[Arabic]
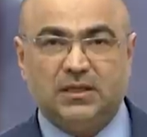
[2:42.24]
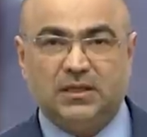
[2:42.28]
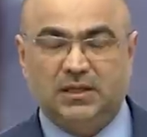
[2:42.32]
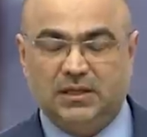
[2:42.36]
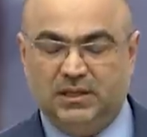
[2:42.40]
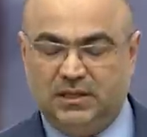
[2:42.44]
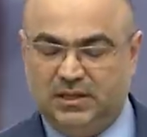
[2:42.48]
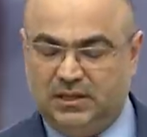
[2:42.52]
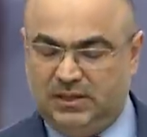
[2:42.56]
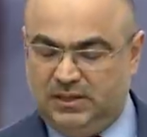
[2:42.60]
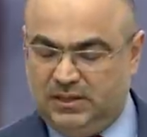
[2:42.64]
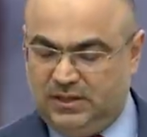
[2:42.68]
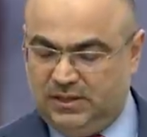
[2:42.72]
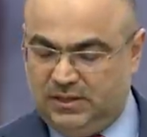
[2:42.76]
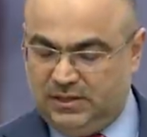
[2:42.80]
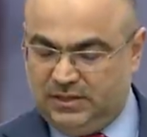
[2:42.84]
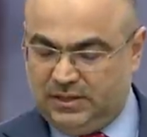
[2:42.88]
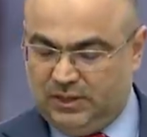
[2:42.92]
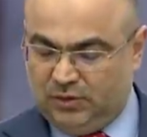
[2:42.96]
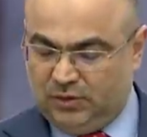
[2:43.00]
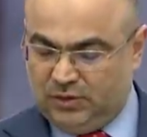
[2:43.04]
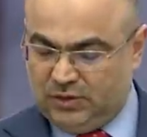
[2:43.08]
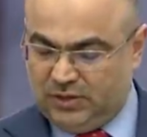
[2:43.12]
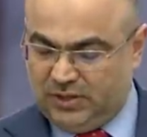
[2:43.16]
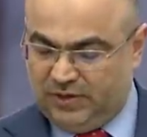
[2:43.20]
آه،
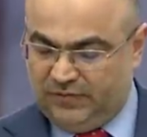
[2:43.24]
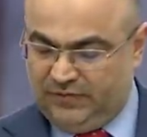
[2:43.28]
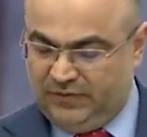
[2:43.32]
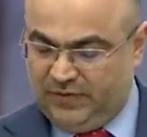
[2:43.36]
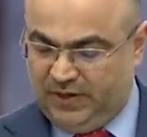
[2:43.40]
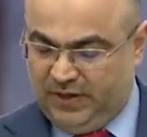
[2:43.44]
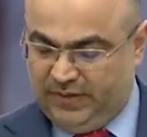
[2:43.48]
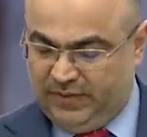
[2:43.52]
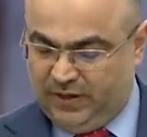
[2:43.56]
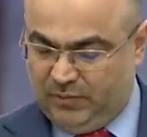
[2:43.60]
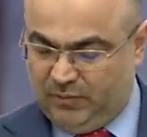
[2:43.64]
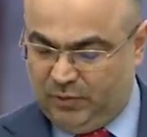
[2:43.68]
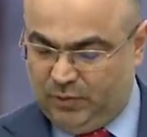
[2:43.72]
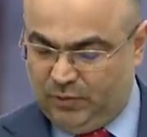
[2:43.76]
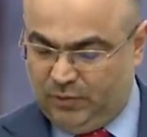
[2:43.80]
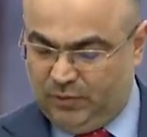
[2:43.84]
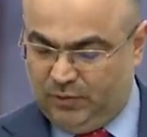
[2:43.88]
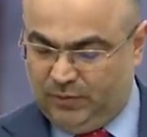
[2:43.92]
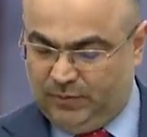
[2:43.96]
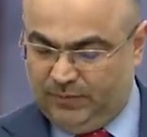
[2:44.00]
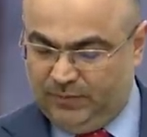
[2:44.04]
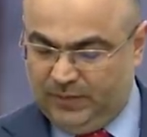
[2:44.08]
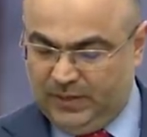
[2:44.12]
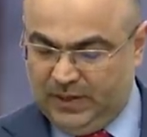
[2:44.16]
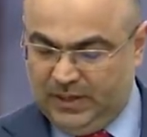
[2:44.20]
ستصرف في هذا
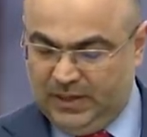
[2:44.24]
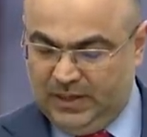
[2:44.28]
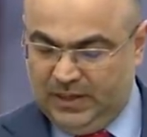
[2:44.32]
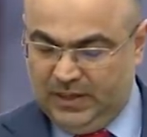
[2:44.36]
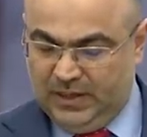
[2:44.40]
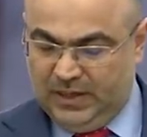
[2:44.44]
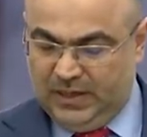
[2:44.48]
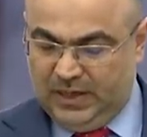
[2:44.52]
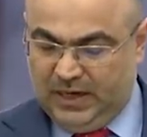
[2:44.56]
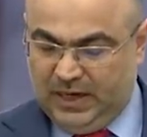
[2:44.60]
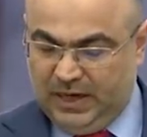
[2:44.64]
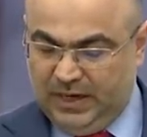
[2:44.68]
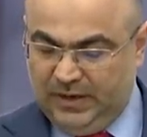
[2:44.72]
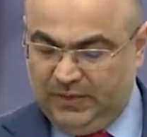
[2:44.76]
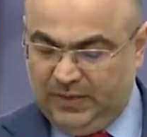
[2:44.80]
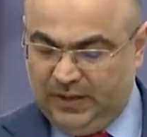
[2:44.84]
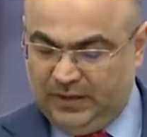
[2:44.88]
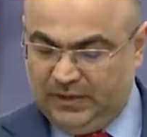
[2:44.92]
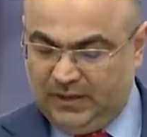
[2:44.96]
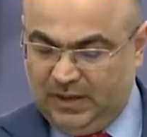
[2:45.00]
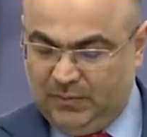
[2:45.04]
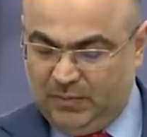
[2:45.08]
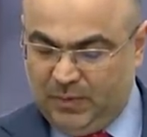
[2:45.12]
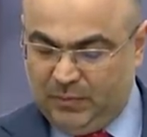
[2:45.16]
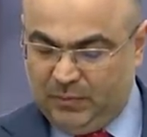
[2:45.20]
الموضوع أيضا
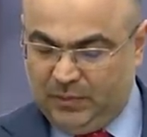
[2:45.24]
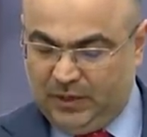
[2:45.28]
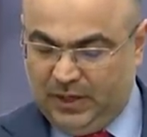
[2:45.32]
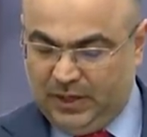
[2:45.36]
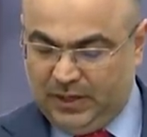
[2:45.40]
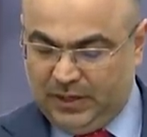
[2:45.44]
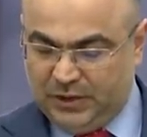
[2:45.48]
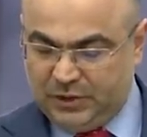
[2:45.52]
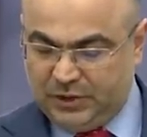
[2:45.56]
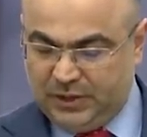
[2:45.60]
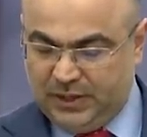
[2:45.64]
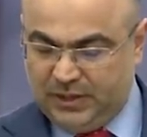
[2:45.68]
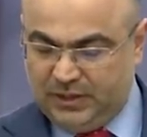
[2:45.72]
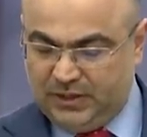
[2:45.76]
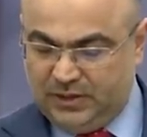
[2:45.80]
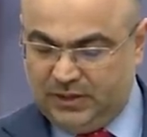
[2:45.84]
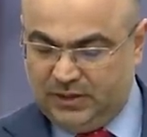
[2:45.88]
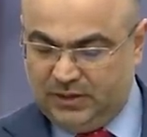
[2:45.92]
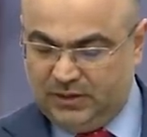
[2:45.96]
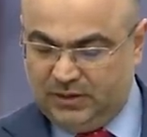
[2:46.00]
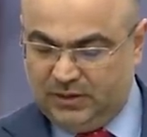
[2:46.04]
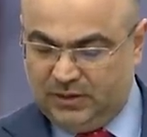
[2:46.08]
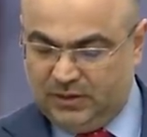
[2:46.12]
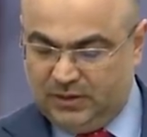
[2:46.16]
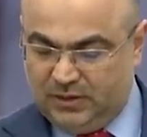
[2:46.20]
تم مناقشة
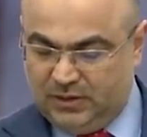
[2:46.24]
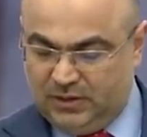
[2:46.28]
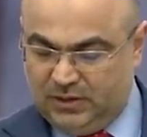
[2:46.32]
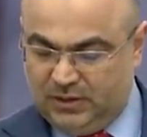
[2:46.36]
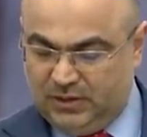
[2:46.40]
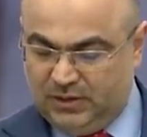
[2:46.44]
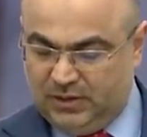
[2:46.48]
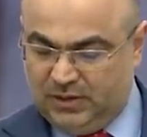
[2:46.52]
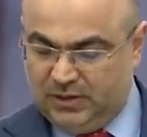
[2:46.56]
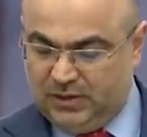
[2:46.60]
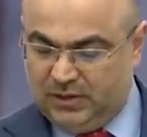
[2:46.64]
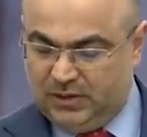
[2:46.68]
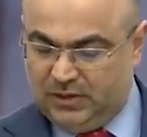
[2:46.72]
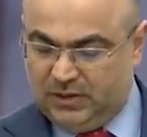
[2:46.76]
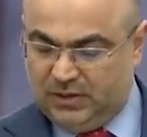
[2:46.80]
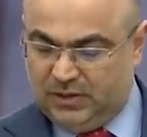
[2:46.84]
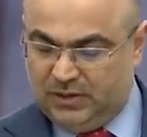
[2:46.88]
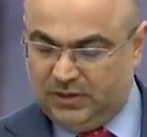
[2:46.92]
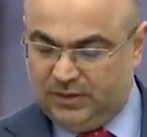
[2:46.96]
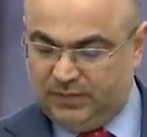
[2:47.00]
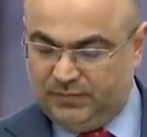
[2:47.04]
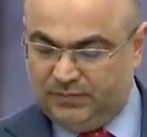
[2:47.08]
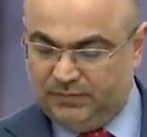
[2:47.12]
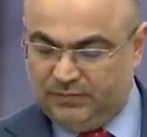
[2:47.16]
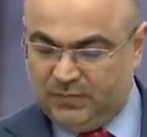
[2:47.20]

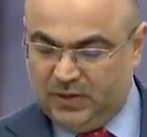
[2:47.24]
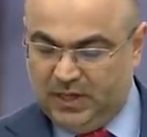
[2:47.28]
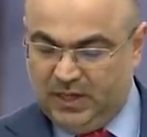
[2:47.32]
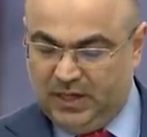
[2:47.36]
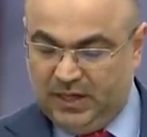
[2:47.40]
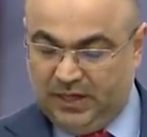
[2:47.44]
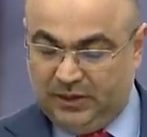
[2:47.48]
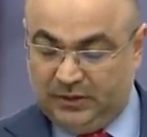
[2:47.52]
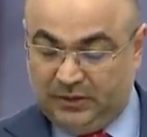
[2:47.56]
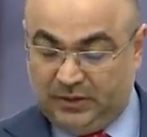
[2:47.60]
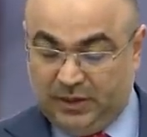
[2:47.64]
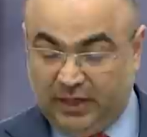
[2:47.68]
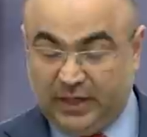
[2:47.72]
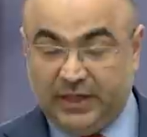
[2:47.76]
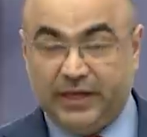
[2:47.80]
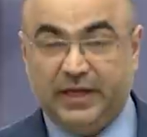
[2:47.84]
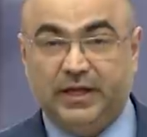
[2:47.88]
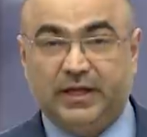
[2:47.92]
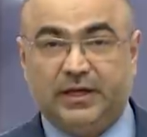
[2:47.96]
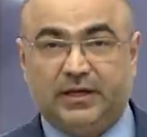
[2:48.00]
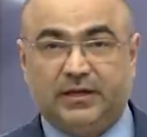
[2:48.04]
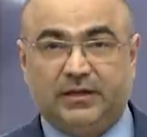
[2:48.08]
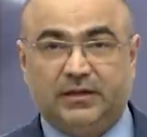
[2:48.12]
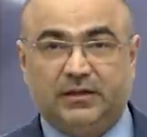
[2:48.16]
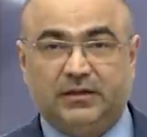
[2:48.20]
آه،
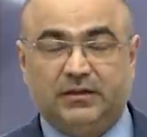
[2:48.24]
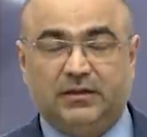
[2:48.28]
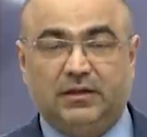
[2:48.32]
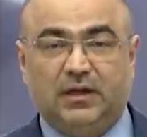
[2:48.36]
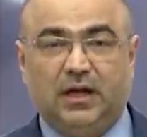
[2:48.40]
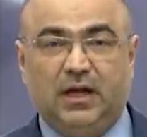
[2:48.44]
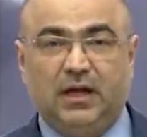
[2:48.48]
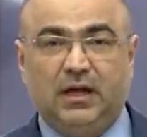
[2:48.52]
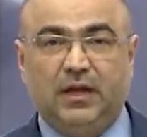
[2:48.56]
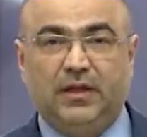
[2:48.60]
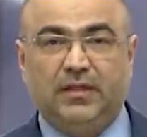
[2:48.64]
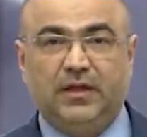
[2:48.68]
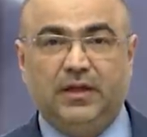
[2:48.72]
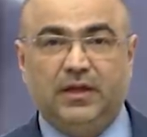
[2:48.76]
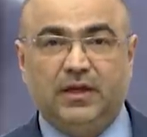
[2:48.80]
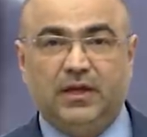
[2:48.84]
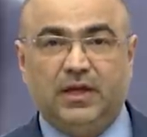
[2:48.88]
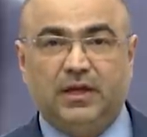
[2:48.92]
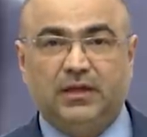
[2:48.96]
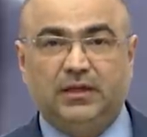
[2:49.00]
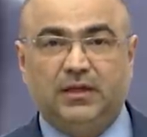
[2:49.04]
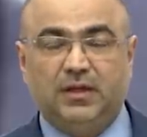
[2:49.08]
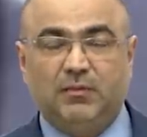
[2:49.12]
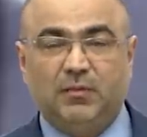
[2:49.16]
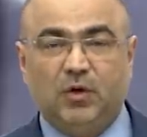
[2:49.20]
التقرير الذي
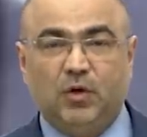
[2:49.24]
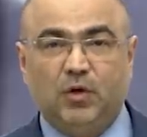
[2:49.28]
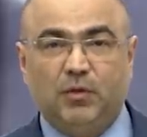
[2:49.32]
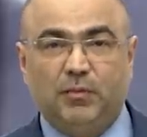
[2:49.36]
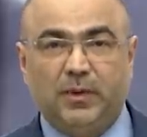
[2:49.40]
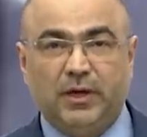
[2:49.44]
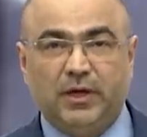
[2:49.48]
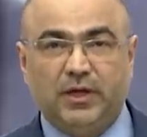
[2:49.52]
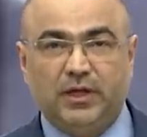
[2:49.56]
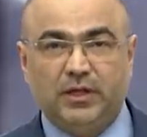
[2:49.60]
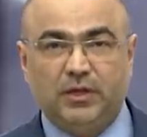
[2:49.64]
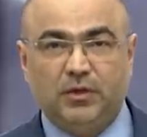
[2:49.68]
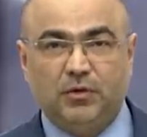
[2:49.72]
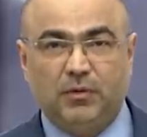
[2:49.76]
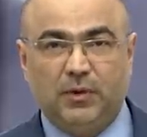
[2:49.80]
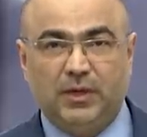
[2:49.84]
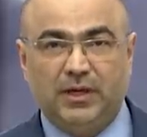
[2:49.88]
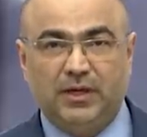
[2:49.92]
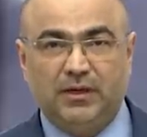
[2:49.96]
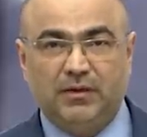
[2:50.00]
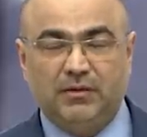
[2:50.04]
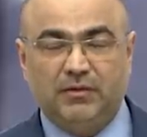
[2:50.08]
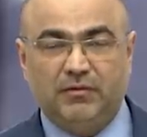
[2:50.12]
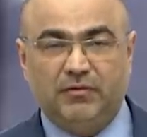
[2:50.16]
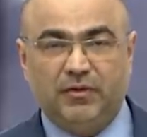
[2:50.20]
قدمه البنك
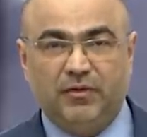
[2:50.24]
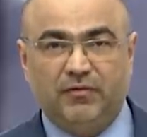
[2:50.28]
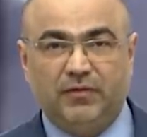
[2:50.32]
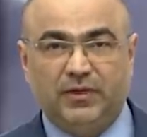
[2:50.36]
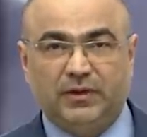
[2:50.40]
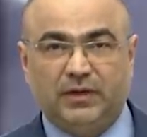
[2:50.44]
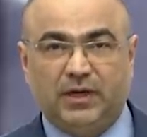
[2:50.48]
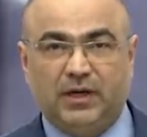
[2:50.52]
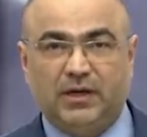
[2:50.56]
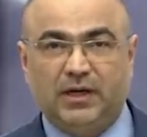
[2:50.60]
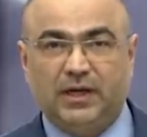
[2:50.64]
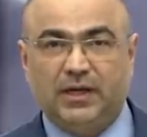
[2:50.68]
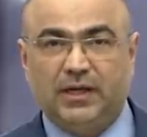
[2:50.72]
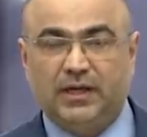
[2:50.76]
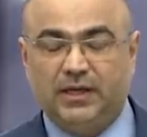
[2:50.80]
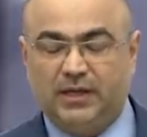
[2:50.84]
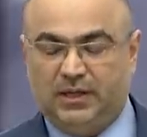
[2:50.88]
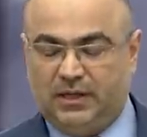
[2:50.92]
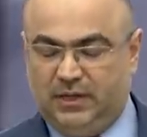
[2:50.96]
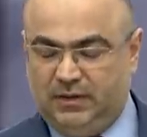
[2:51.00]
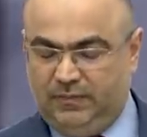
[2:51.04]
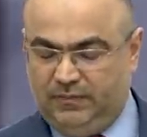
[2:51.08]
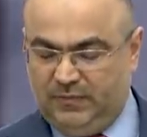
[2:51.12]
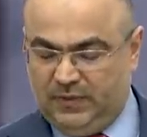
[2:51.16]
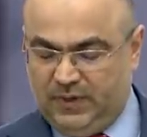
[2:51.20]
الدولي في الفترة
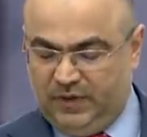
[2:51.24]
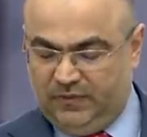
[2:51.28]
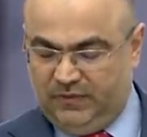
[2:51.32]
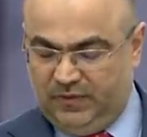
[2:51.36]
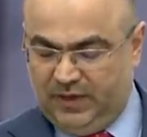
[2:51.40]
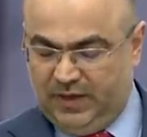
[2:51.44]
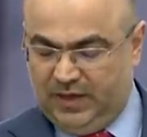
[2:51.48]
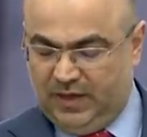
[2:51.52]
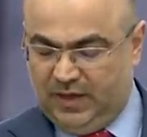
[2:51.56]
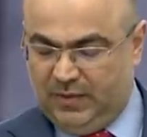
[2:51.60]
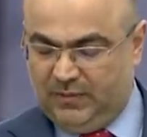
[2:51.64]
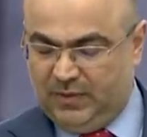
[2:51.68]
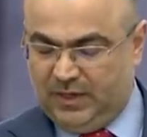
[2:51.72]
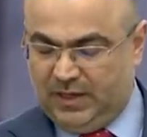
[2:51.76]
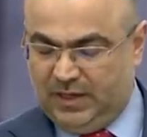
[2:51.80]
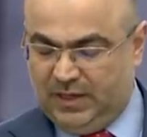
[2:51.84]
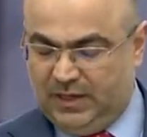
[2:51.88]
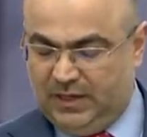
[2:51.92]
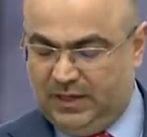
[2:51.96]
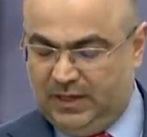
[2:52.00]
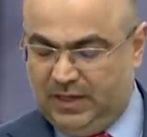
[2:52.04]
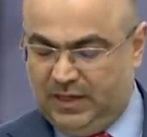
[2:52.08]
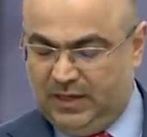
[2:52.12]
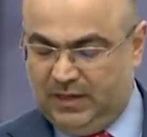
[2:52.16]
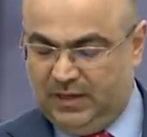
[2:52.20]
الأخيرة في الأيام
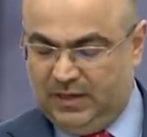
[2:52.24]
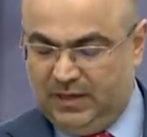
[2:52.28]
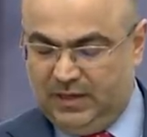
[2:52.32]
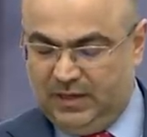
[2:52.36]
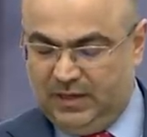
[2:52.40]
القليلة